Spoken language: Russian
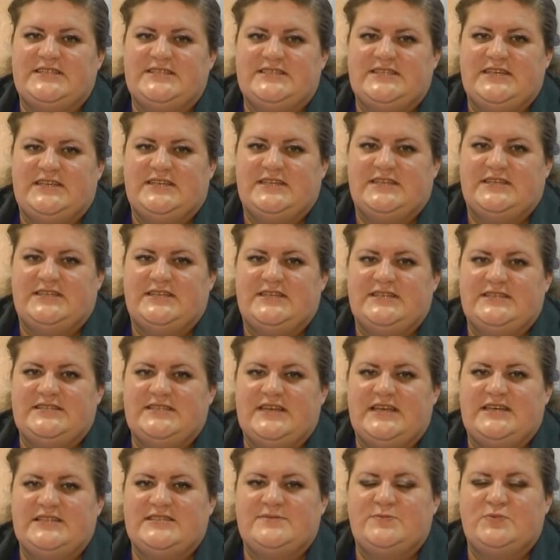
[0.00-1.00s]
изделия
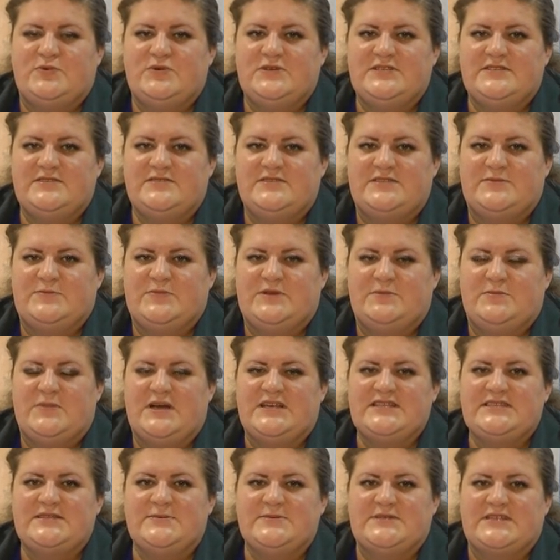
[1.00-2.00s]
нельзя использовать при
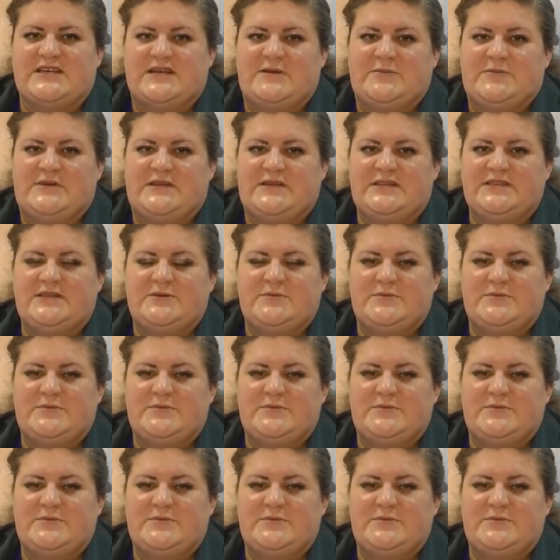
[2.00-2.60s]
массовом скоплении